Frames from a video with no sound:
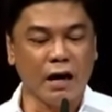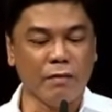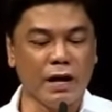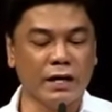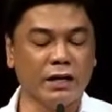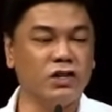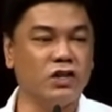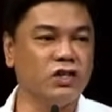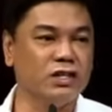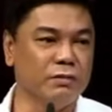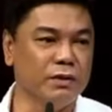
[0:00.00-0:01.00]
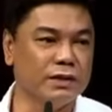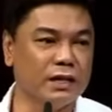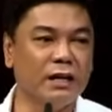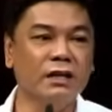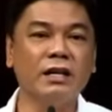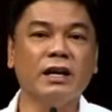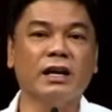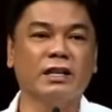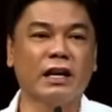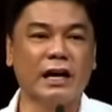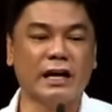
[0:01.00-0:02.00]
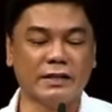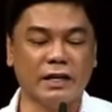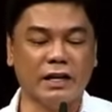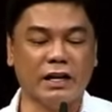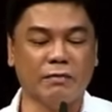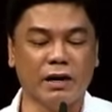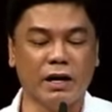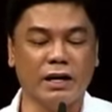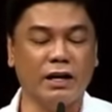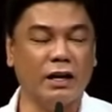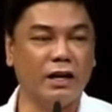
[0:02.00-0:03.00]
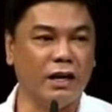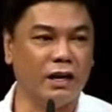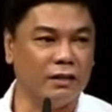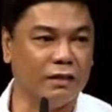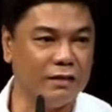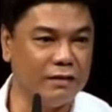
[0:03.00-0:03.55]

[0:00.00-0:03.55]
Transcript: Ang mga nagchichismisan, kadalasan ay mga inggit.